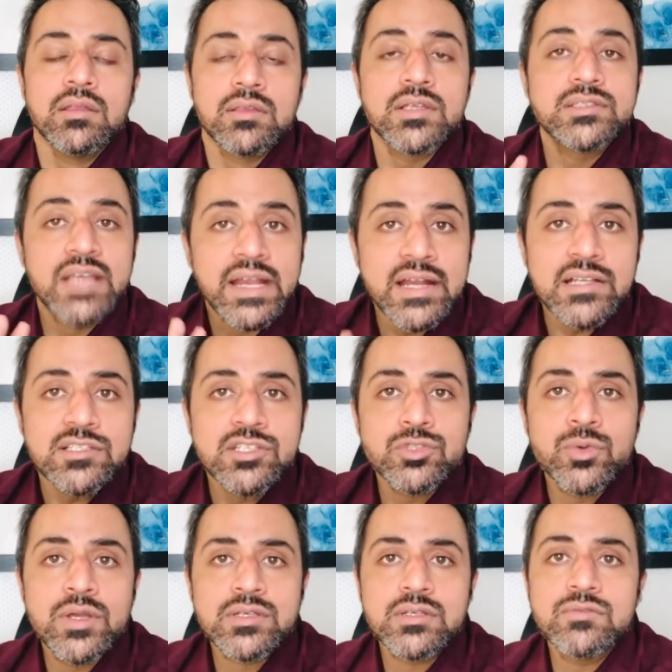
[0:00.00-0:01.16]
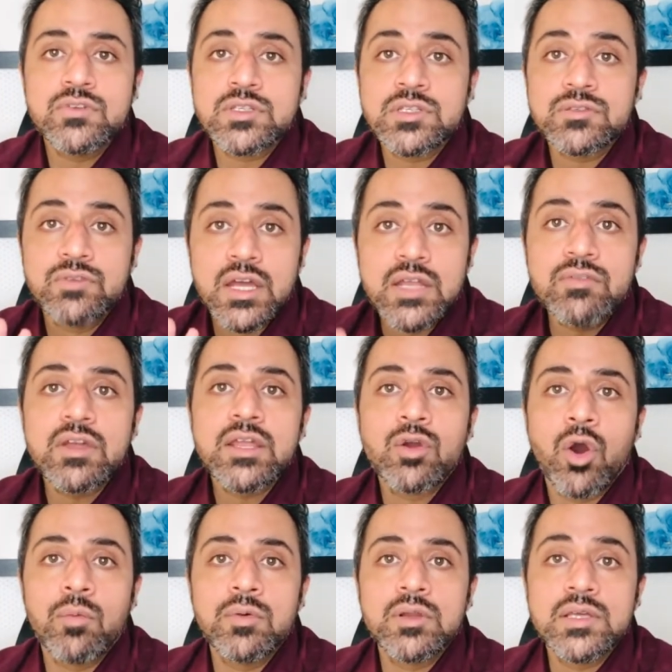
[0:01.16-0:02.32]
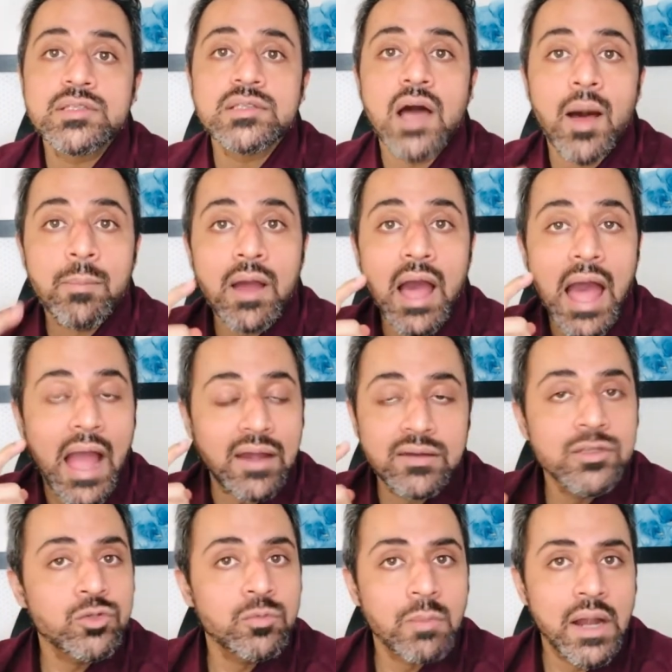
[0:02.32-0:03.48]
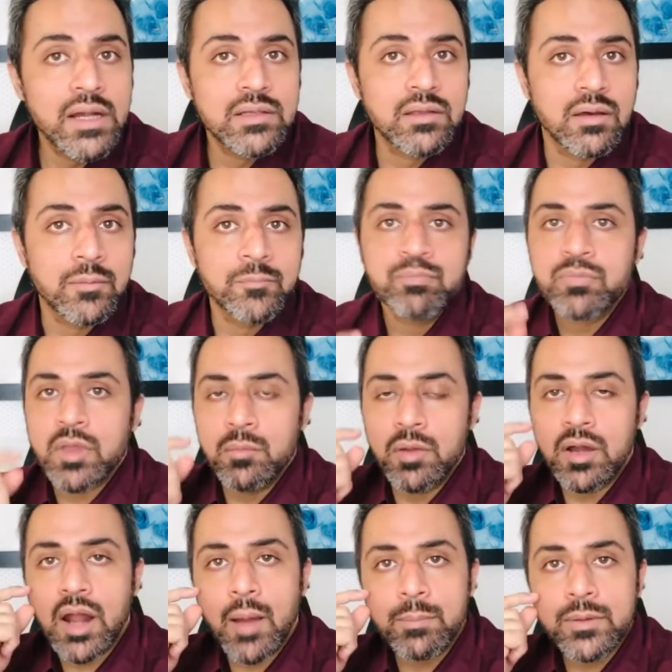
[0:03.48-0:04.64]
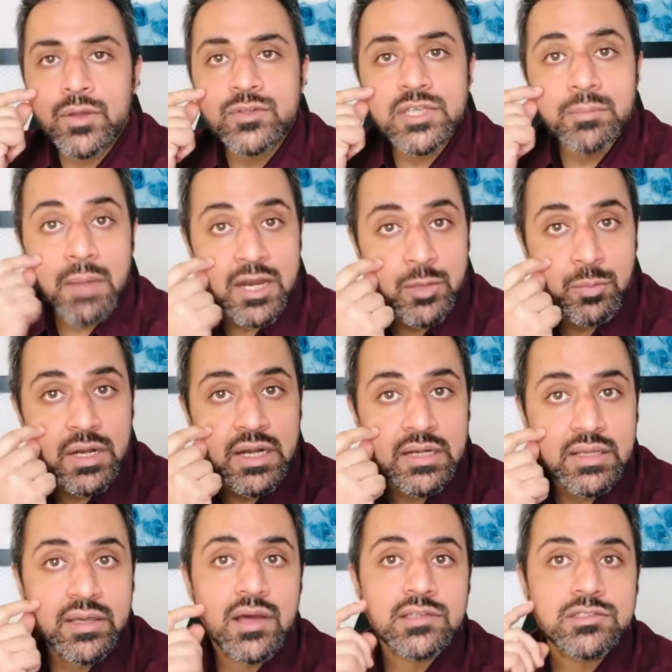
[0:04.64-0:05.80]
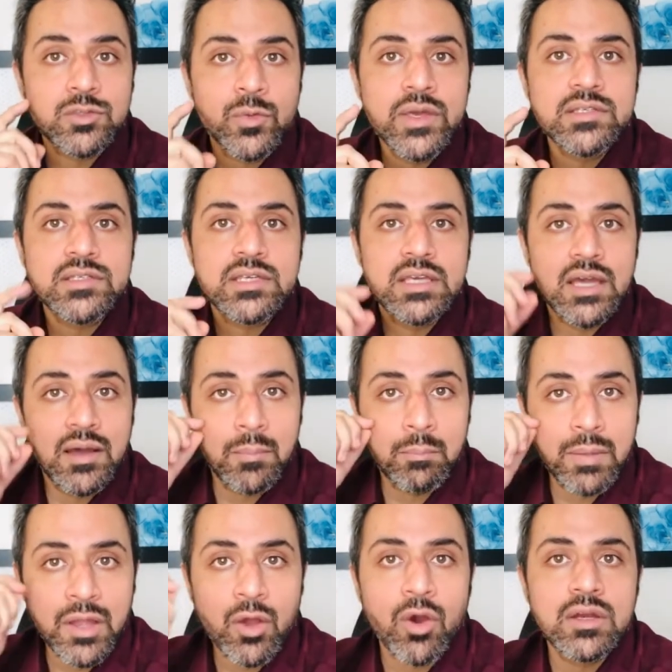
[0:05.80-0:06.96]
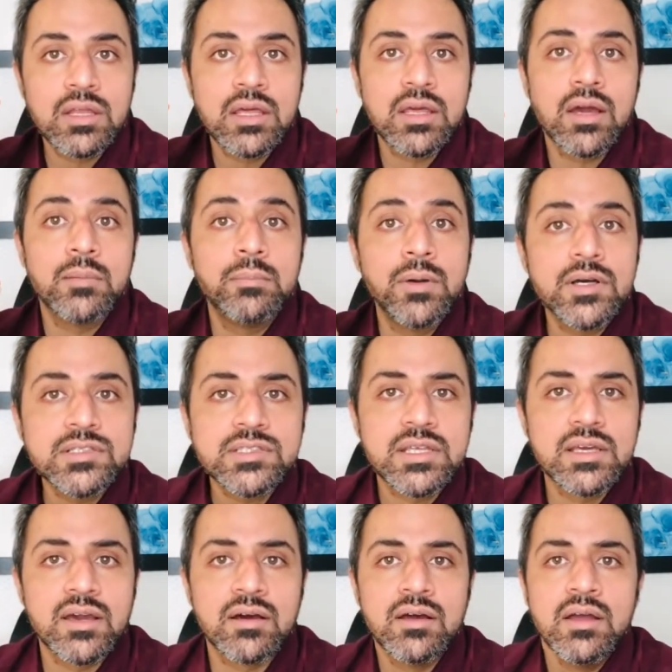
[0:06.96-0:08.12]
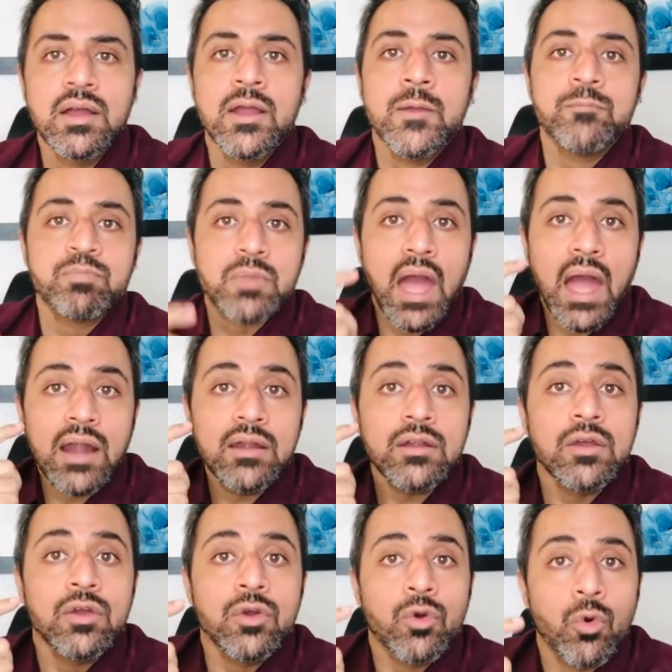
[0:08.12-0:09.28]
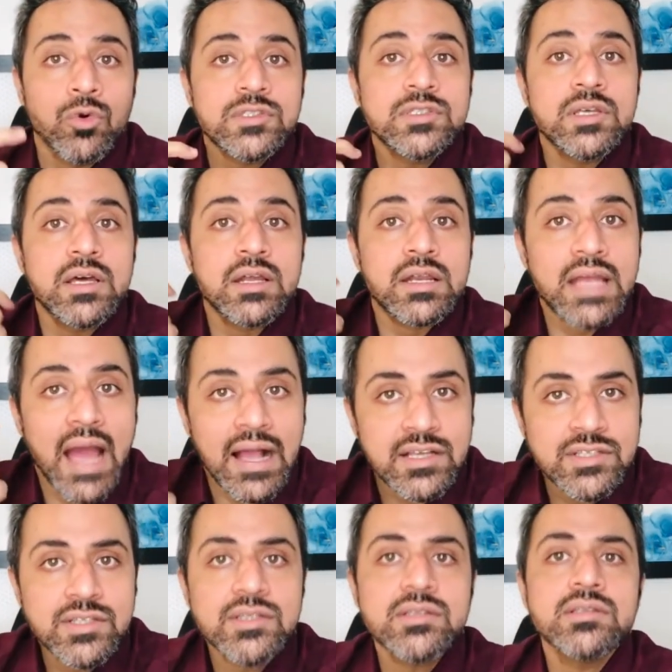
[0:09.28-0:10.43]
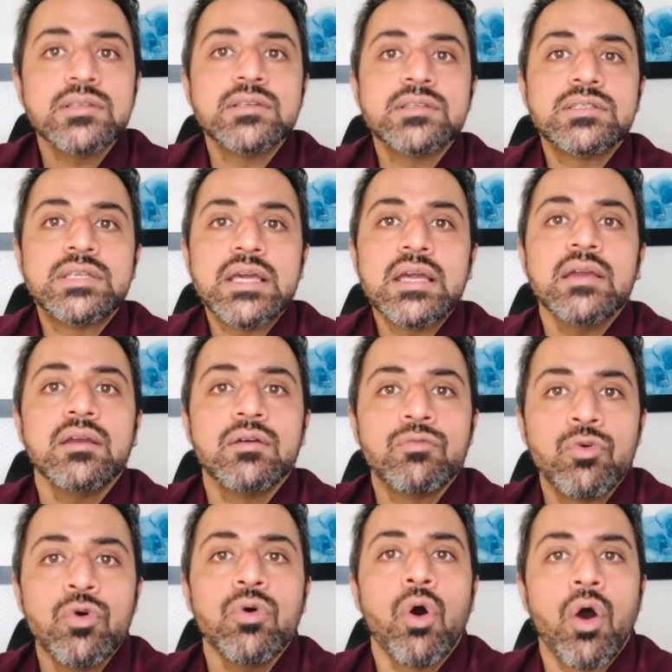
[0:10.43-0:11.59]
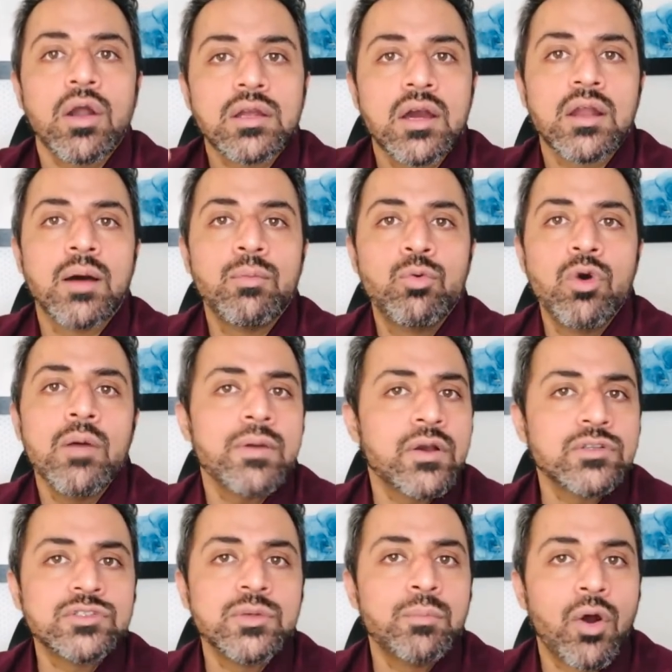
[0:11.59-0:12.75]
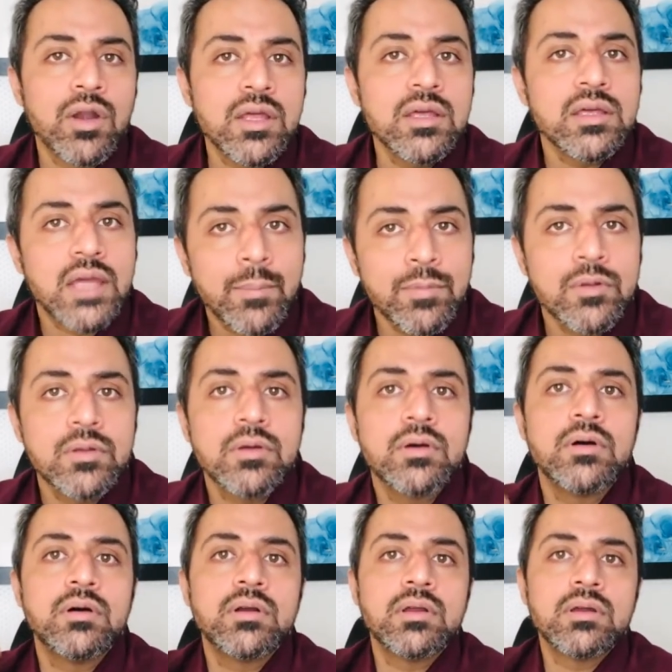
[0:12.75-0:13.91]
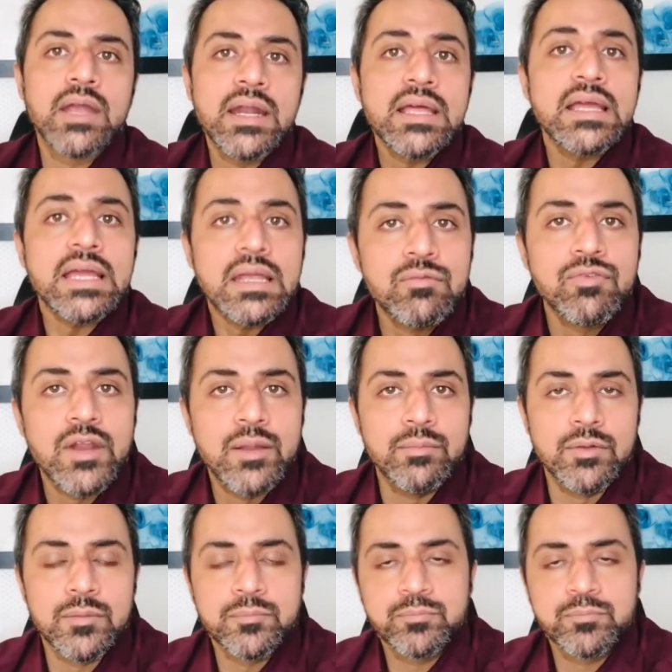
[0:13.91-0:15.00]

द सेकेंड सिचुएशन विच इज वेरी वेरी कॉमन इज आपका एक्ने तो माइल्ड था मगर आपने उसे मैनिपुलेट किया स्क्वीज किया पिक ऑन किया बर्स्ट किया एंड उस रिएक्शन से वो और खराब हुआ बिकॉज द बॉडी केप्ट गेटिंग इन्फ्लेम्ड